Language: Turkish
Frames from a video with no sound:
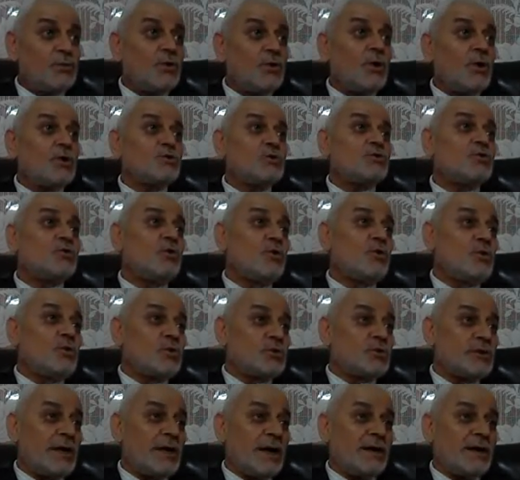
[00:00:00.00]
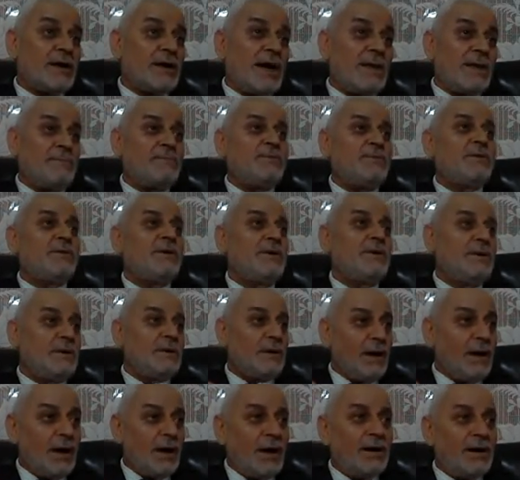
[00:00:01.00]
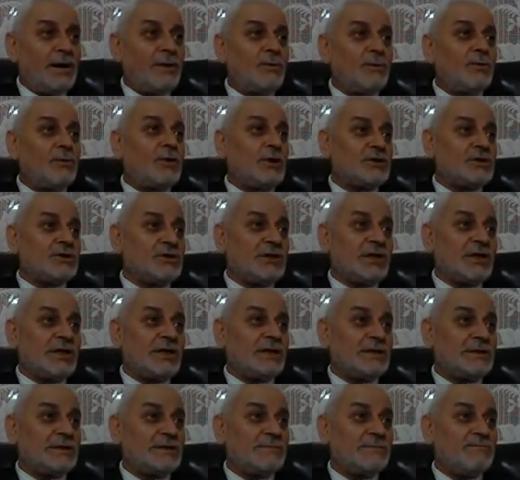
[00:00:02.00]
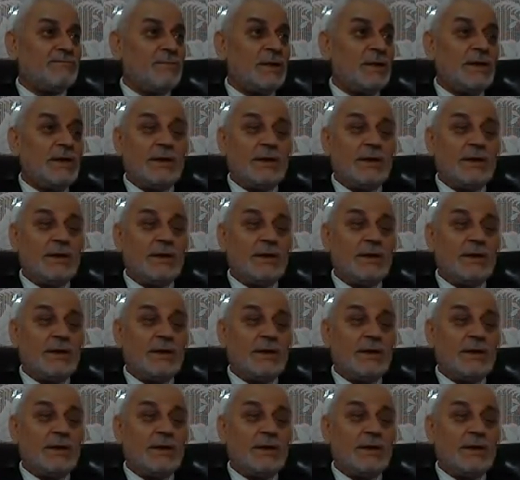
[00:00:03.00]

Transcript: göz görürse kalp aynen onu tasdik eder.